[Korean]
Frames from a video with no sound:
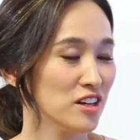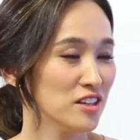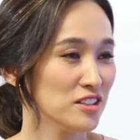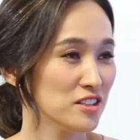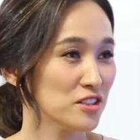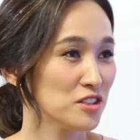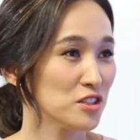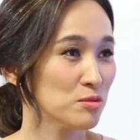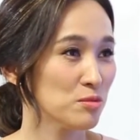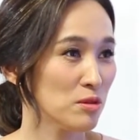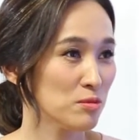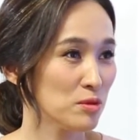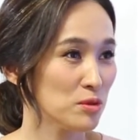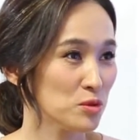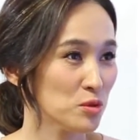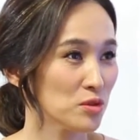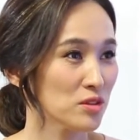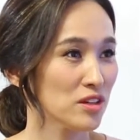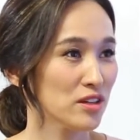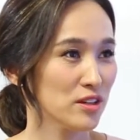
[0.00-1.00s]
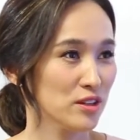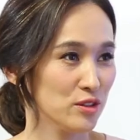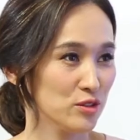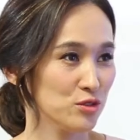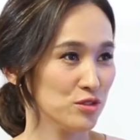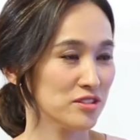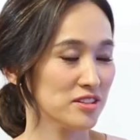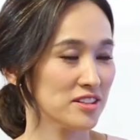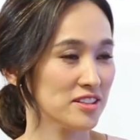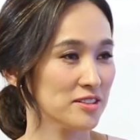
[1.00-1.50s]
직접 한번 소개해
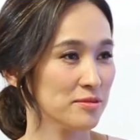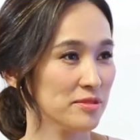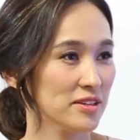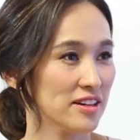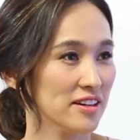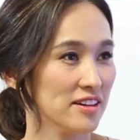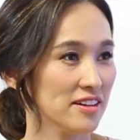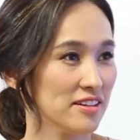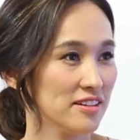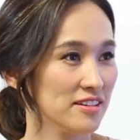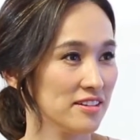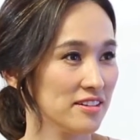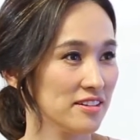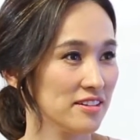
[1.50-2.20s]
주시겠습니까?